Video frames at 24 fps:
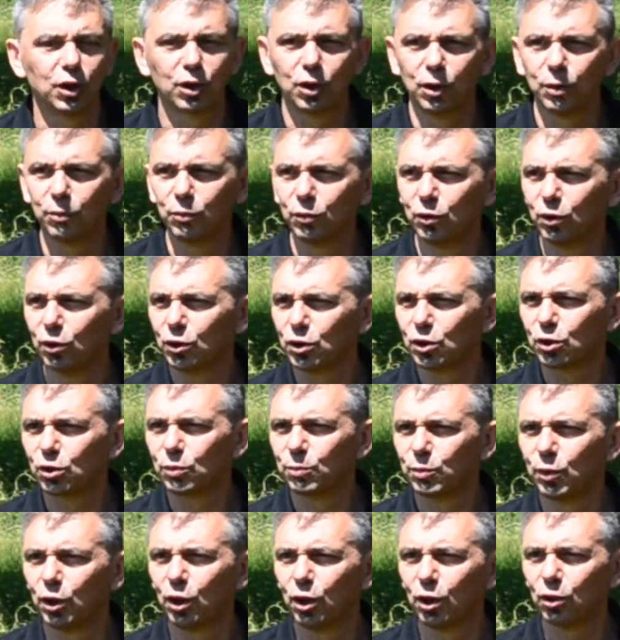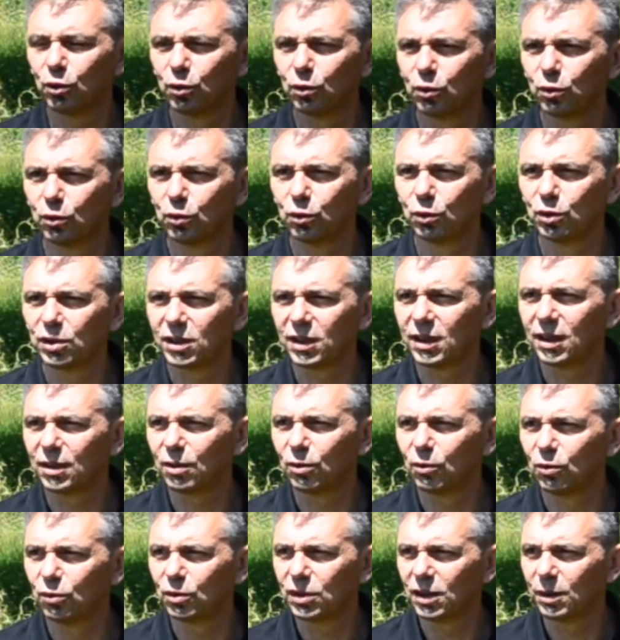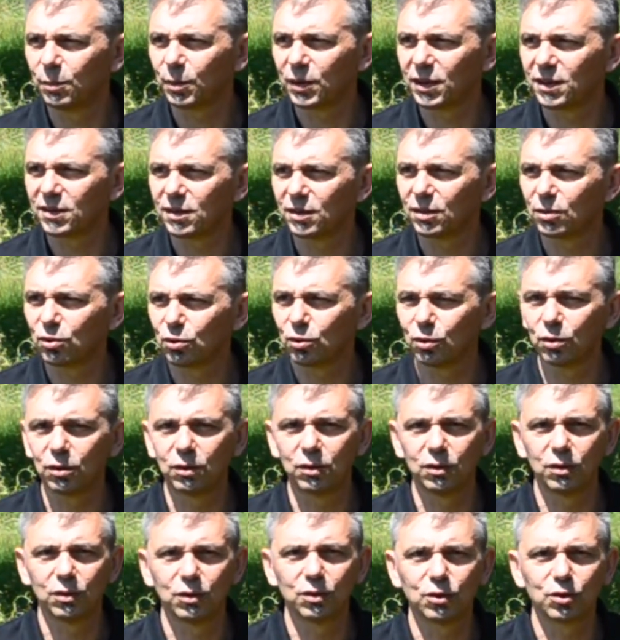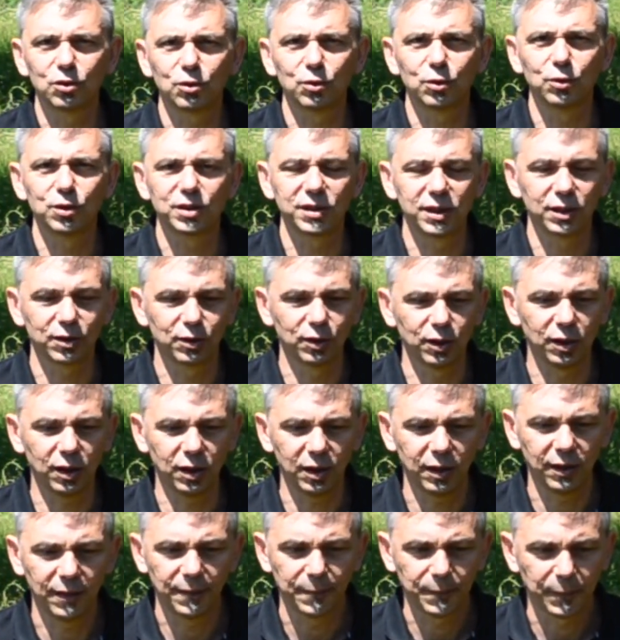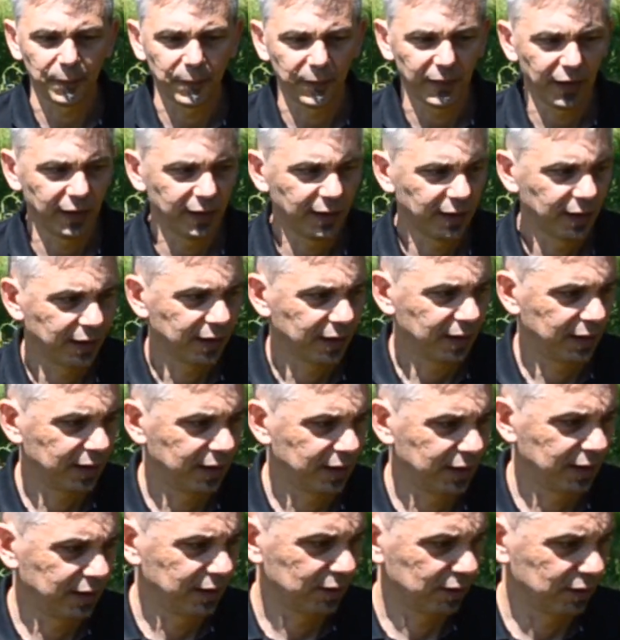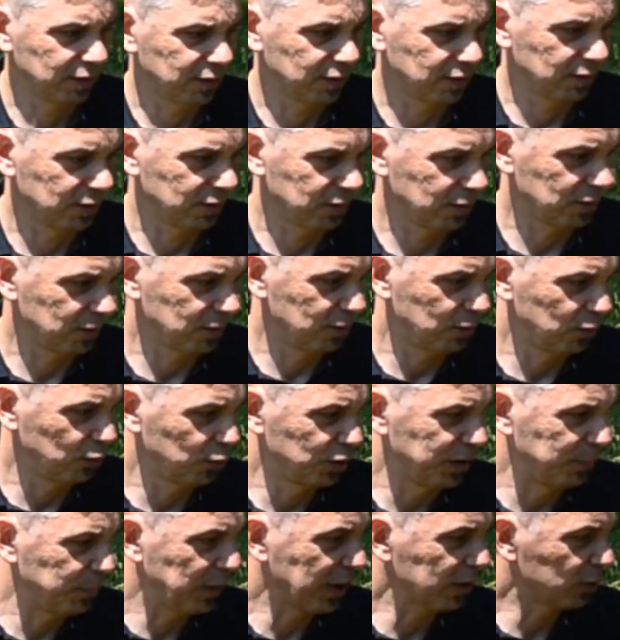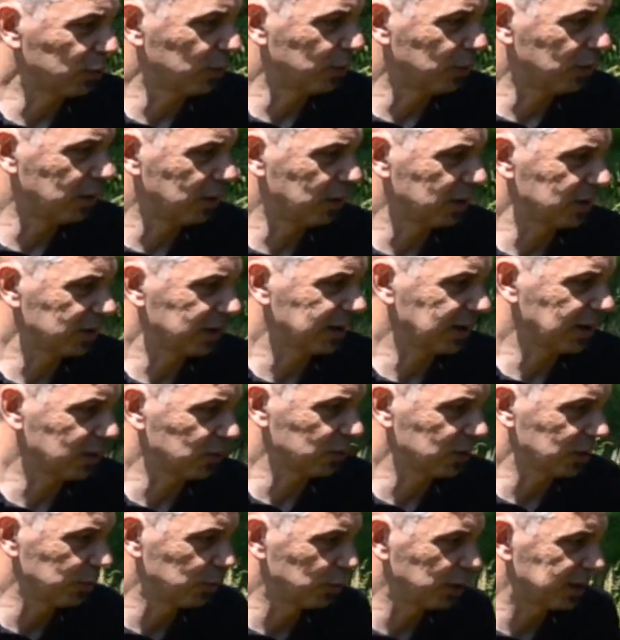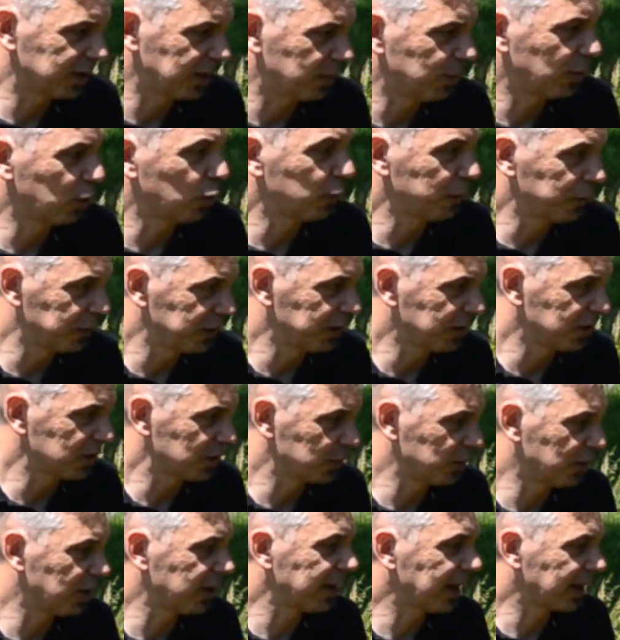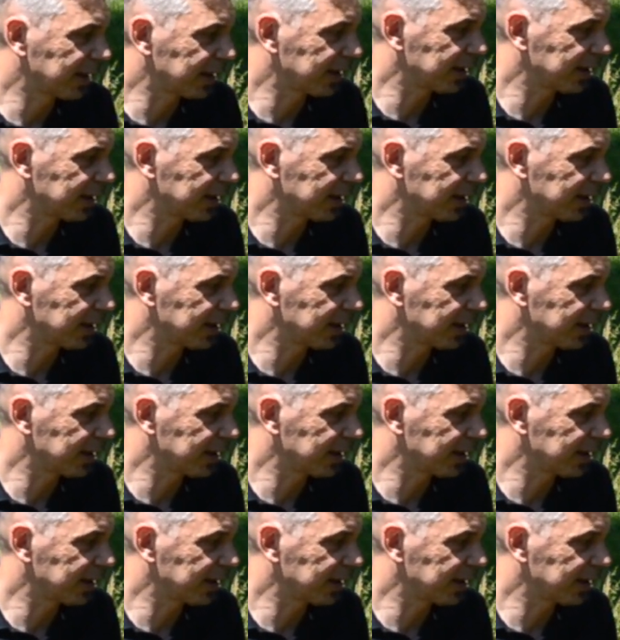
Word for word: un, club de, sport, de, triathlon qui est présent sur, euh, sur le secteur. Et euh, le département qui a contribué également au financement, à la